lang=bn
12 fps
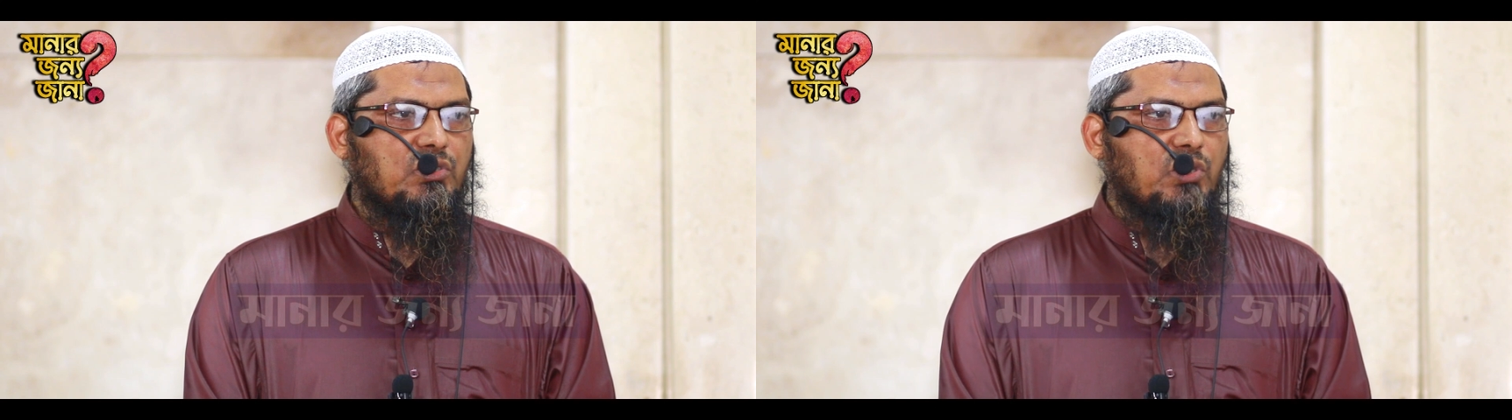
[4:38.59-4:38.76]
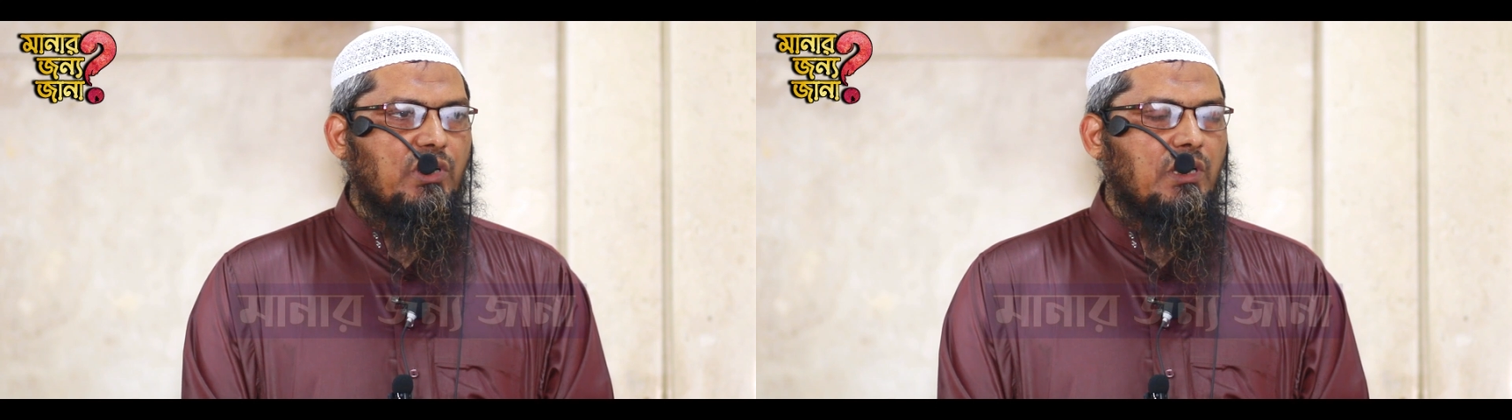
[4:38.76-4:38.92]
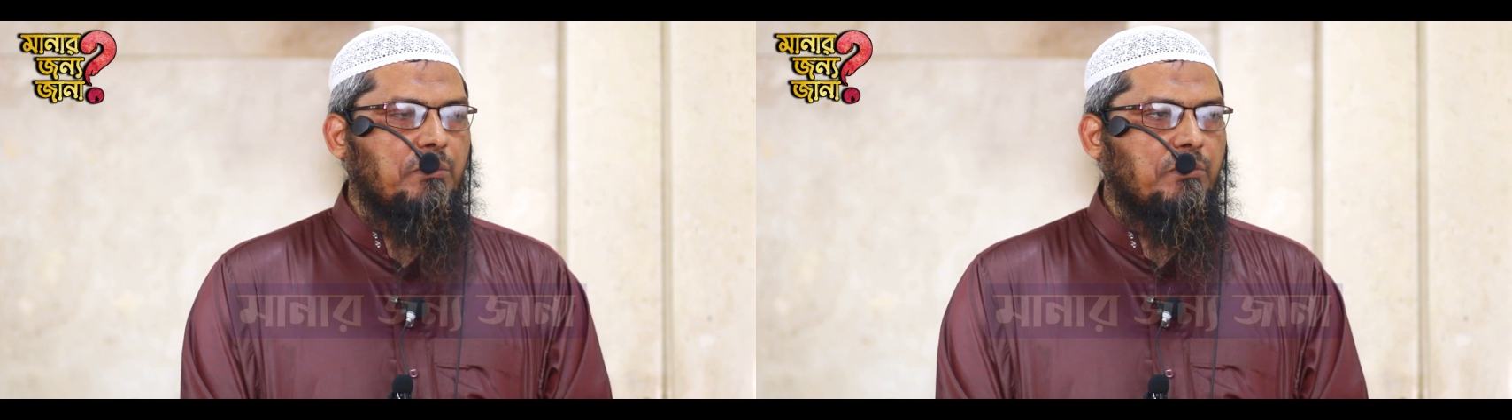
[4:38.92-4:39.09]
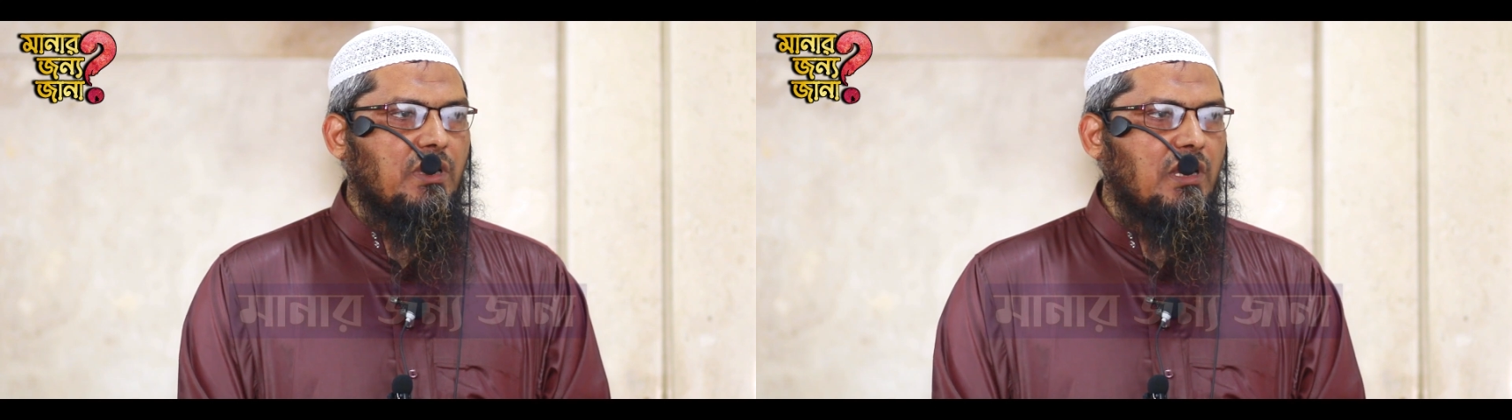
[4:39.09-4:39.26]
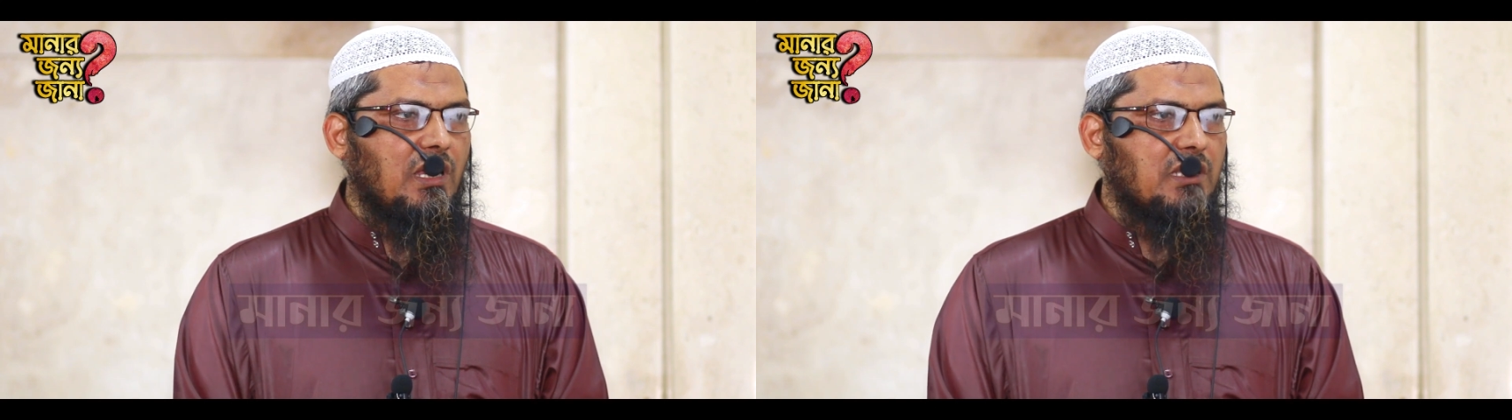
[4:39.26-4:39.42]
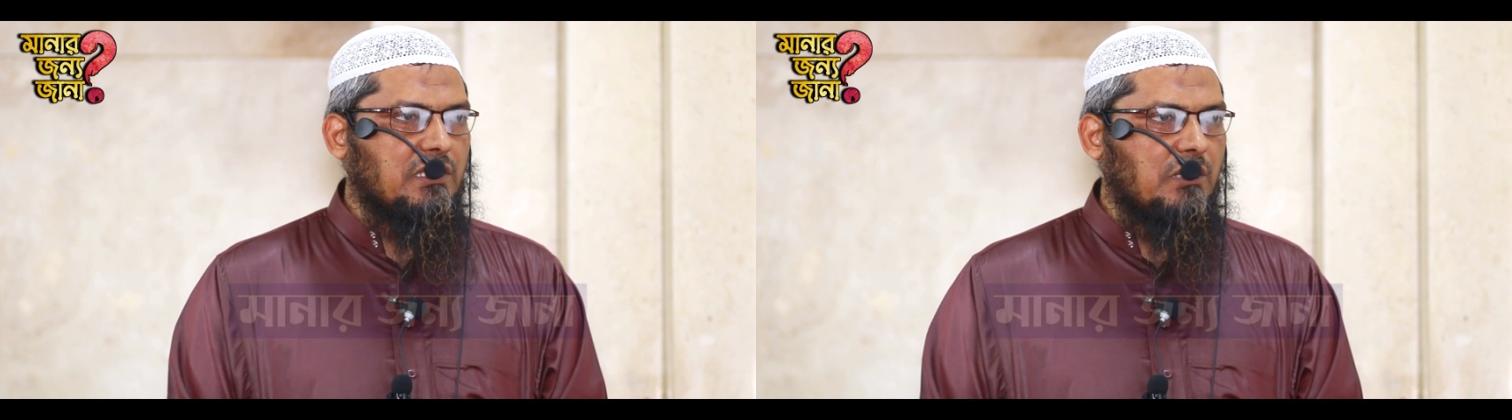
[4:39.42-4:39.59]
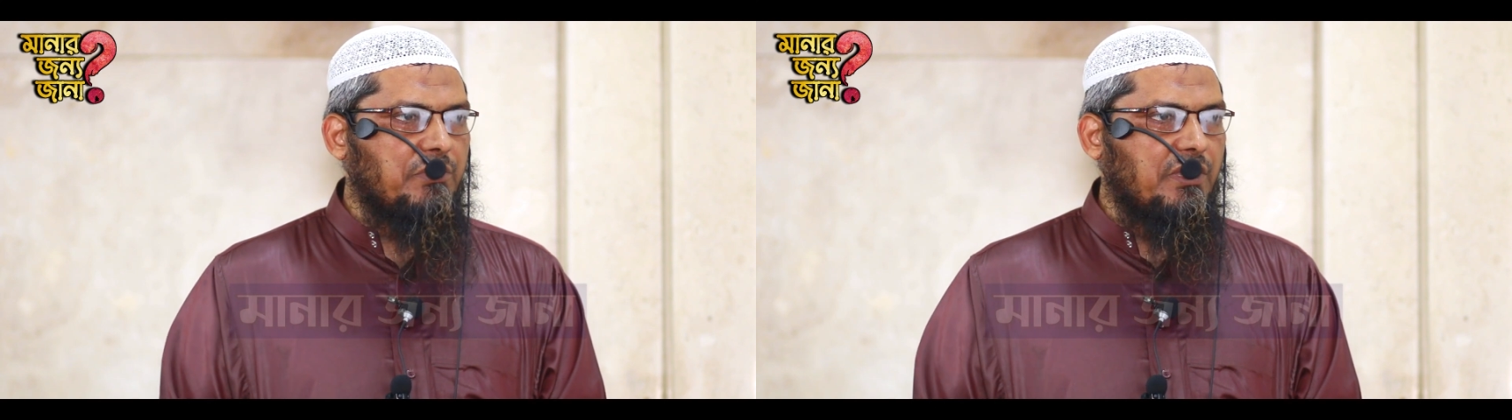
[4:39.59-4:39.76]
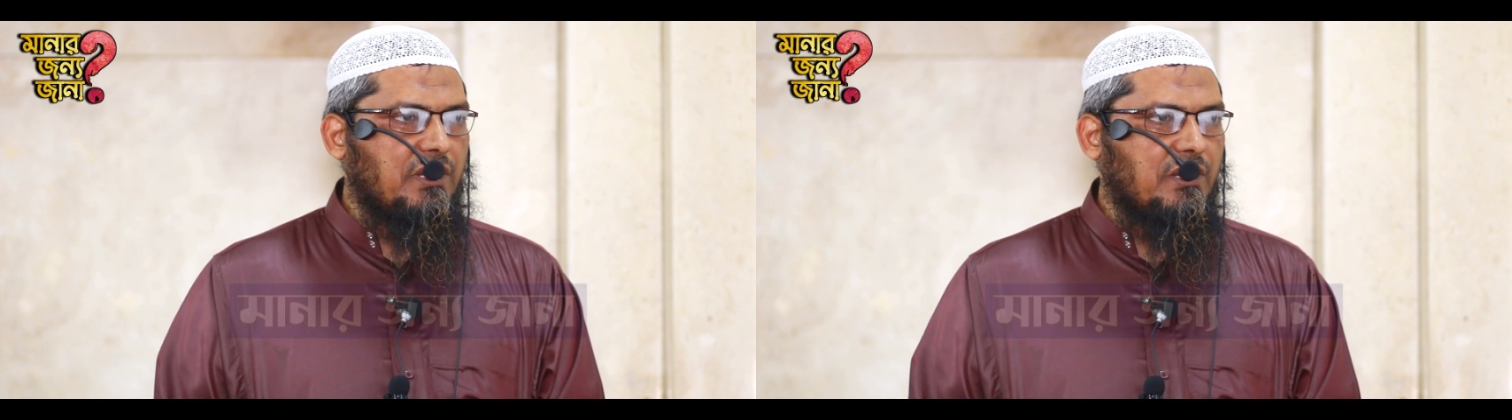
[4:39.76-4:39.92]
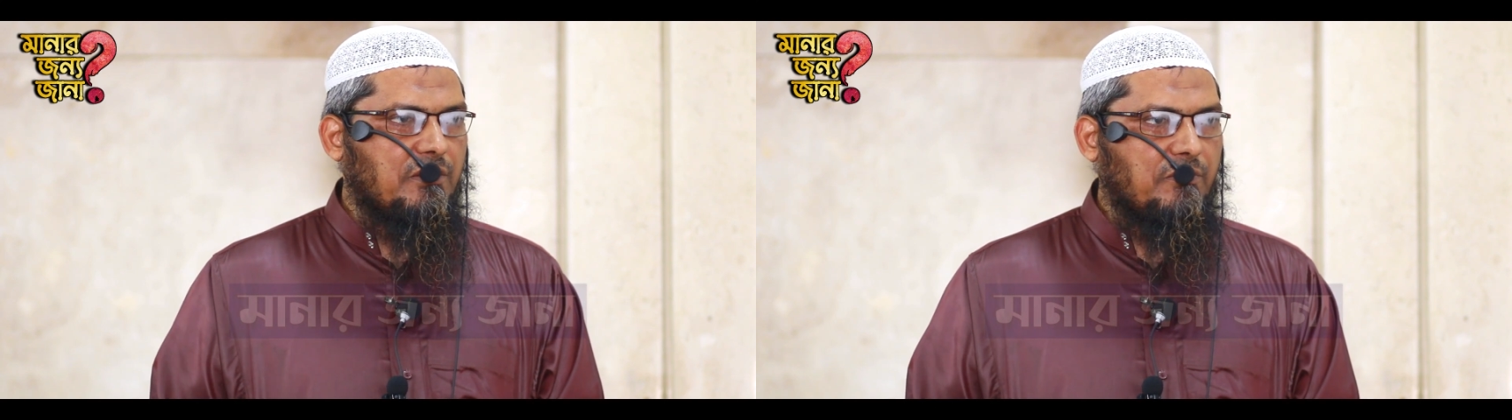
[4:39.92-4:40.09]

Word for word: ছয় নম্বর আজাবের